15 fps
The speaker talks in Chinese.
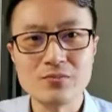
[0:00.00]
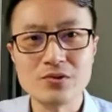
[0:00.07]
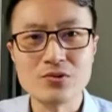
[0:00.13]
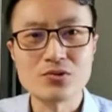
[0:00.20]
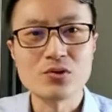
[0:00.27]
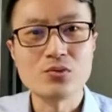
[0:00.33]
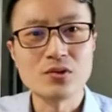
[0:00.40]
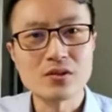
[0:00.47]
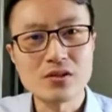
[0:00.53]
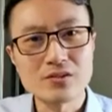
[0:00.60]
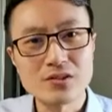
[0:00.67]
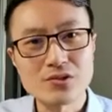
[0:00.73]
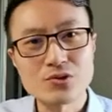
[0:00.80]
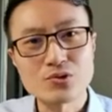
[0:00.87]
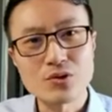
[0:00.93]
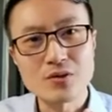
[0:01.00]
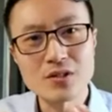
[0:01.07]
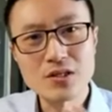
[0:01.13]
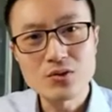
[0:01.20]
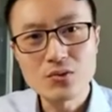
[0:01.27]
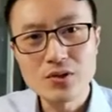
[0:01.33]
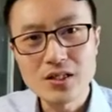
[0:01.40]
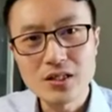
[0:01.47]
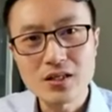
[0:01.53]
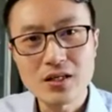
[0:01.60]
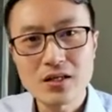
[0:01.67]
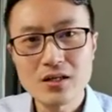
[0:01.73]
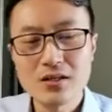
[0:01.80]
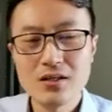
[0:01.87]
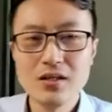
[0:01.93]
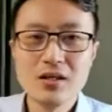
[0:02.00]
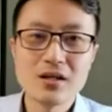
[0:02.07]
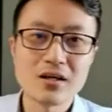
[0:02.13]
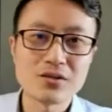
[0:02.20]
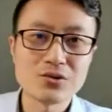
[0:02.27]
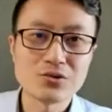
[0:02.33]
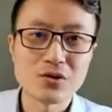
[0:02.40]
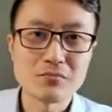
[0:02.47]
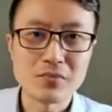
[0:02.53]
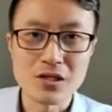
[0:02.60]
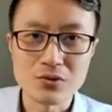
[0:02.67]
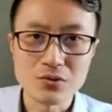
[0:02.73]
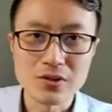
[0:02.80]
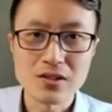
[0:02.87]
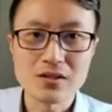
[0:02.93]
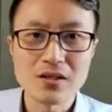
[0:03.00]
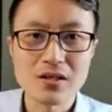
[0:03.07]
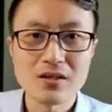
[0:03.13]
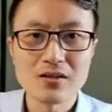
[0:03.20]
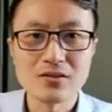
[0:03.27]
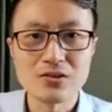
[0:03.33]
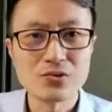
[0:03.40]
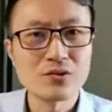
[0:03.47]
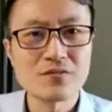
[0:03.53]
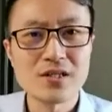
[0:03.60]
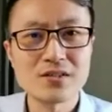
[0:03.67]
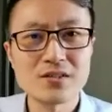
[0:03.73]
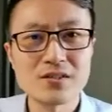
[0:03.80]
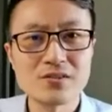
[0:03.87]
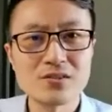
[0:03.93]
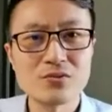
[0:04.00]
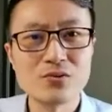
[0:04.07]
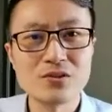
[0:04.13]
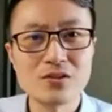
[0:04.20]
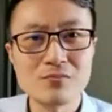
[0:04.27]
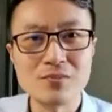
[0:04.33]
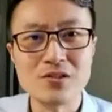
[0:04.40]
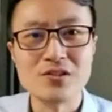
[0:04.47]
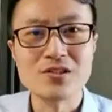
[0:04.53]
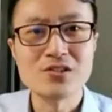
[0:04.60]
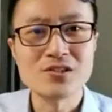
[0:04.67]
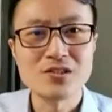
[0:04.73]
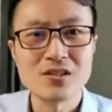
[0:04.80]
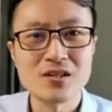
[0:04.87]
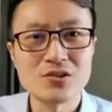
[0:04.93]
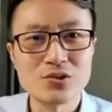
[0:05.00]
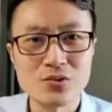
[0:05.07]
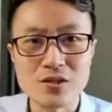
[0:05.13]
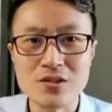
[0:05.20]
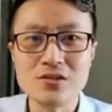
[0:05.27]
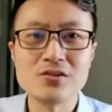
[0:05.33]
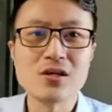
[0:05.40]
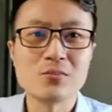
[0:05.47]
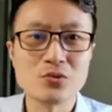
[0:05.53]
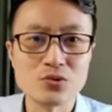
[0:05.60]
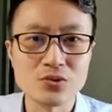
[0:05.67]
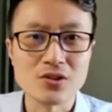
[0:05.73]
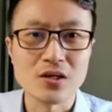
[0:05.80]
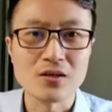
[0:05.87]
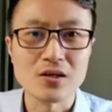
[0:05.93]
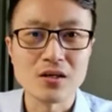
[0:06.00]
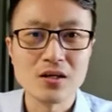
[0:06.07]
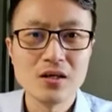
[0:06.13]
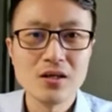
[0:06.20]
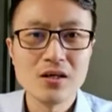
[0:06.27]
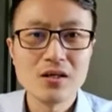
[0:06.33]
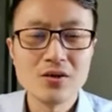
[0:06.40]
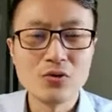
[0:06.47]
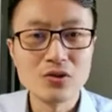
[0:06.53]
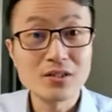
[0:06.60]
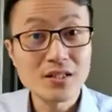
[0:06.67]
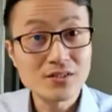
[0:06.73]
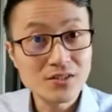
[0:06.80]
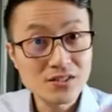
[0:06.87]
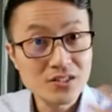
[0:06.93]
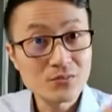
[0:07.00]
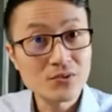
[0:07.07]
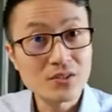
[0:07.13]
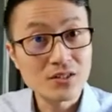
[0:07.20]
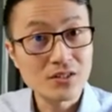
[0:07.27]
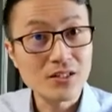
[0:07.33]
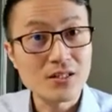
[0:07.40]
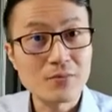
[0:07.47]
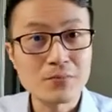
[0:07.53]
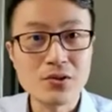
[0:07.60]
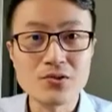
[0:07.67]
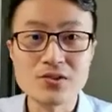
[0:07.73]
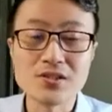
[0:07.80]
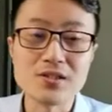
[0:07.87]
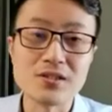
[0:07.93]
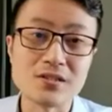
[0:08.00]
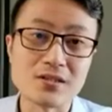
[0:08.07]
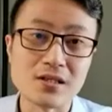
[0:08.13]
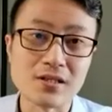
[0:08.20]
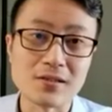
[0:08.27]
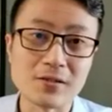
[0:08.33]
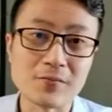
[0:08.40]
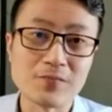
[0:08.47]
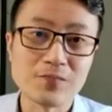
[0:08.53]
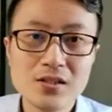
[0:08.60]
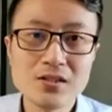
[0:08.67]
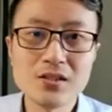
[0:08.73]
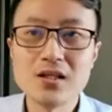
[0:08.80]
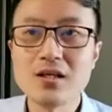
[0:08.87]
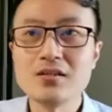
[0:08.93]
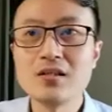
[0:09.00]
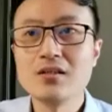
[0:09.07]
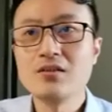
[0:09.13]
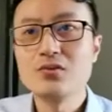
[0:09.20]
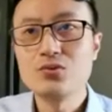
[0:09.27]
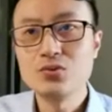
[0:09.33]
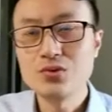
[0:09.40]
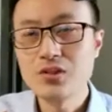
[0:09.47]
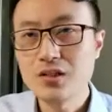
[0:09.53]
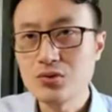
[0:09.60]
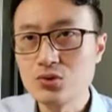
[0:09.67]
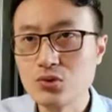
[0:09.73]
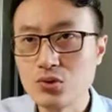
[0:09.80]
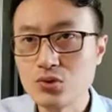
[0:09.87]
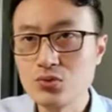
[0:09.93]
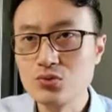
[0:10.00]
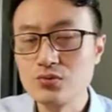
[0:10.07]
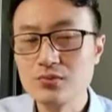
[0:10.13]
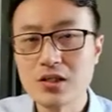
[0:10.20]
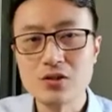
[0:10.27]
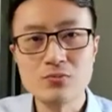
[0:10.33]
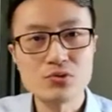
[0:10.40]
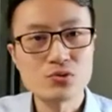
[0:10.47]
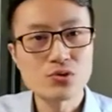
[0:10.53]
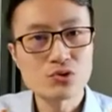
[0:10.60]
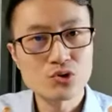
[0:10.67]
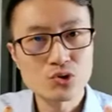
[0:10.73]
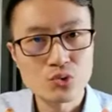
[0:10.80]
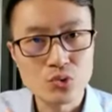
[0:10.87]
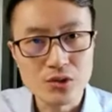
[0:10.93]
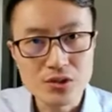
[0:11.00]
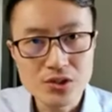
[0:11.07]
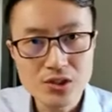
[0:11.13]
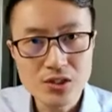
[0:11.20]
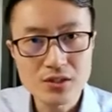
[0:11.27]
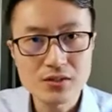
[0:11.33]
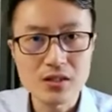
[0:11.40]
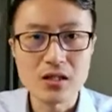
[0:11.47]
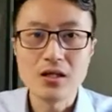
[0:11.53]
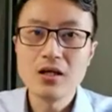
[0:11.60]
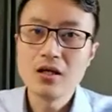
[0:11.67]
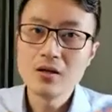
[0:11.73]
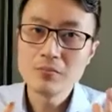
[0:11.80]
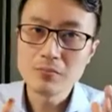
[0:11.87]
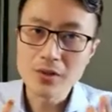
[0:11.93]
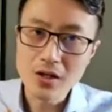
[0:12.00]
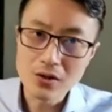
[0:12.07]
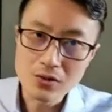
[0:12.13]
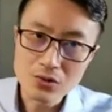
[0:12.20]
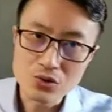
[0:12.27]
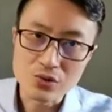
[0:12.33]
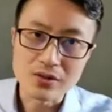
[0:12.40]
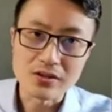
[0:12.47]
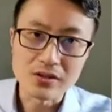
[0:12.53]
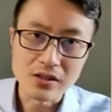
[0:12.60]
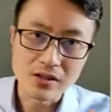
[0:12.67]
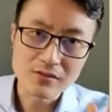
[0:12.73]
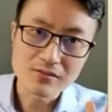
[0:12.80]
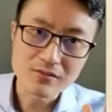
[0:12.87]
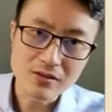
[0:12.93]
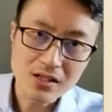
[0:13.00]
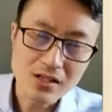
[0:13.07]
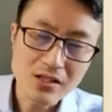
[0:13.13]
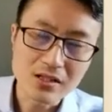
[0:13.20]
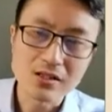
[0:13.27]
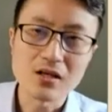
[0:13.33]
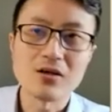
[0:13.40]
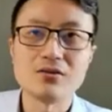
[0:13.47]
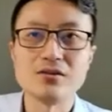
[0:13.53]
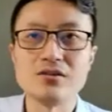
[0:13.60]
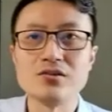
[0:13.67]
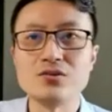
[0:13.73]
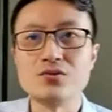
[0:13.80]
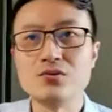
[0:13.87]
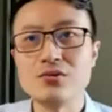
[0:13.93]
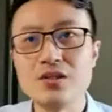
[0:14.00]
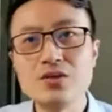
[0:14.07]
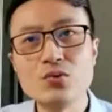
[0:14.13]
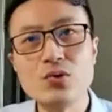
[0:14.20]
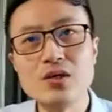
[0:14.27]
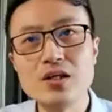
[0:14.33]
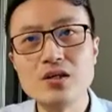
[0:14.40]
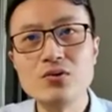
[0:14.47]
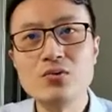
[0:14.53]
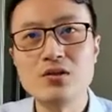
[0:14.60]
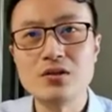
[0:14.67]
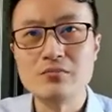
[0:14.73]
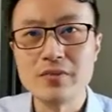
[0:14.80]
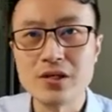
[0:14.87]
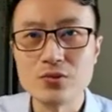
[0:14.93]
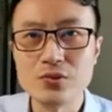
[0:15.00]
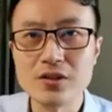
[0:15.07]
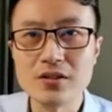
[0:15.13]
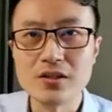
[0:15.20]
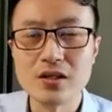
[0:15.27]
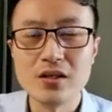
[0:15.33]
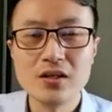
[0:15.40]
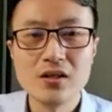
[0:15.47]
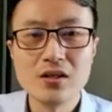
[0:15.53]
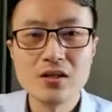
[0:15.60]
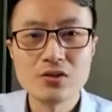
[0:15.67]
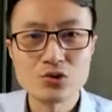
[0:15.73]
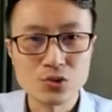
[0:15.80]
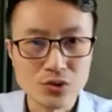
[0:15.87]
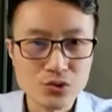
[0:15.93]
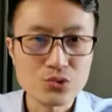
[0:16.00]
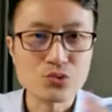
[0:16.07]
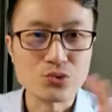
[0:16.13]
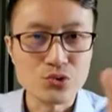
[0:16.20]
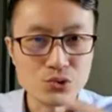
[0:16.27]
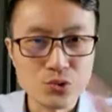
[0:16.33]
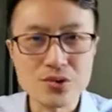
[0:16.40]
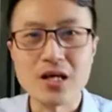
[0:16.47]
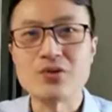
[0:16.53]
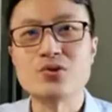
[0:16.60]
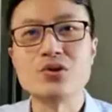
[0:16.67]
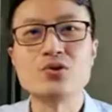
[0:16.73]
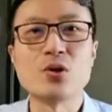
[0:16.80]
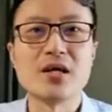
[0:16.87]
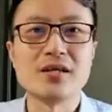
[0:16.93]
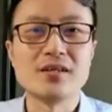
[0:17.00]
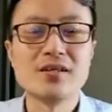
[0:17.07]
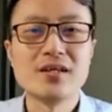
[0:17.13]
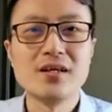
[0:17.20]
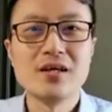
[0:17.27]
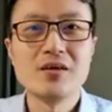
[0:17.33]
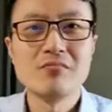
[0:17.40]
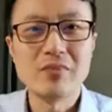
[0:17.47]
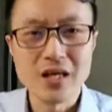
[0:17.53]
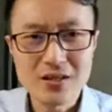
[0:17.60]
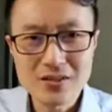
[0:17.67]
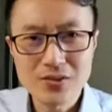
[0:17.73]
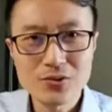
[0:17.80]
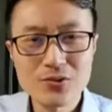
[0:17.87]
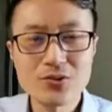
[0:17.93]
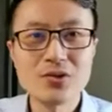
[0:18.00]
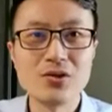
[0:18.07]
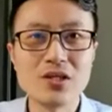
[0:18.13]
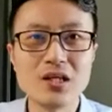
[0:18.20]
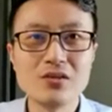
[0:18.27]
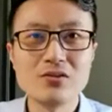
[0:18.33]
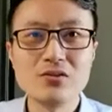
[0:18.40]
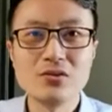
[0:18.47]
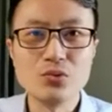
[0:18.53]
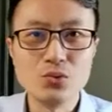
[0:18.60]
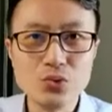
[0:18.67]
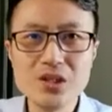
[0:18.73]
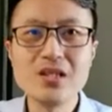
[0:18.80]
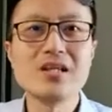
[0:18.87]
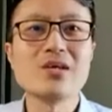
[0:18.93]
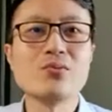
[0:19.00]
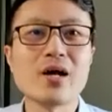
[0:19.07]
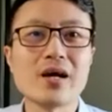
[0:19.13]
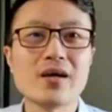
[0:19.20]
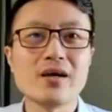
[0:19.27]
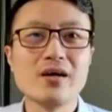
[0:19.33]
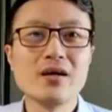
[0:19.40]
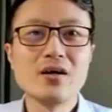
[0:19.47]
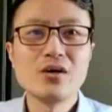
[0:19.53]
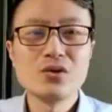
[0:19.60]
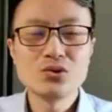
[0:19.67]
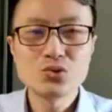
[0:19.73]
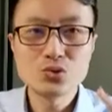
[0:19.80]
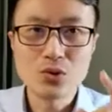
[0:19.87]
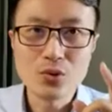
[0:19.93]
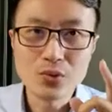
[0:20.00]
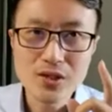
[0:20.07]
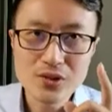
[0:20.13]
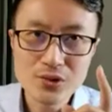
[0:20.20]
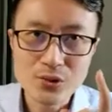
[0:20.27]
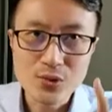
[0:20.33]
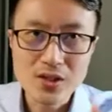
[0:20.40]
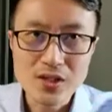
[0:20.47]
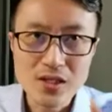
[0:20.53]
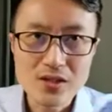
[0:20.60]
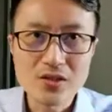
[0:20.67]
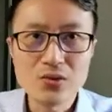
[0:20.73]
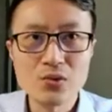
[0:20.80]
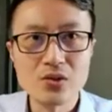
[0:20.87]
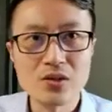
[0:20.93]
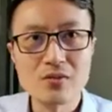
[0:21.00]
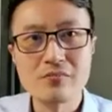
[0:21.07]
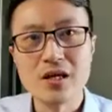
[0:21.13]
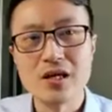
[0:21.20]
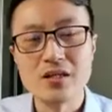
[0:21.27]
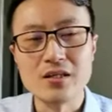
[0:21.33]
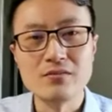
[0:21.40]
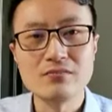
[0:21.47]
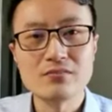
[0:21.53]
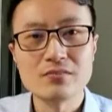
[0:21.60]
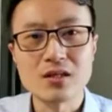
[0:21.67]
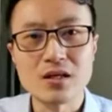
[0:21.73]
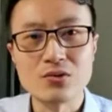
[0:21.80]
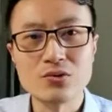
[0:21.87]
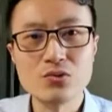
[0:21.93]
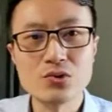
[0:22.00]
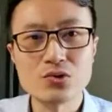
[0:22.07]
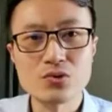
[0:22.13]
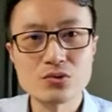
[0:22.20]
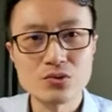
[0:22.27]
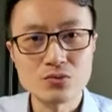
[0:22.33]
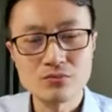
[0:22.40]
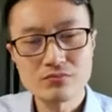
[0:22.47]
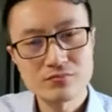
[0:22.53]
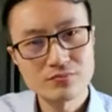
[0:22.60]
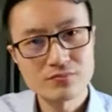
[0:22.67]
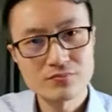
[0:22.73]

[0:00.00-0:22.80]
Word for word: 比如说我到底是学英国音啊，还是学美国音啊，你就会发现这个问题本身实际上就已经站不住脚了。我再进一步的和大家剖析一下哈。实际上呢，如前所述啊，我们说纯正的标准的地道的这种英国音或者美国音呢，纯属虚假宣传。每个人都有口音，无一例外。所谓学英音或者美音啊，如果说从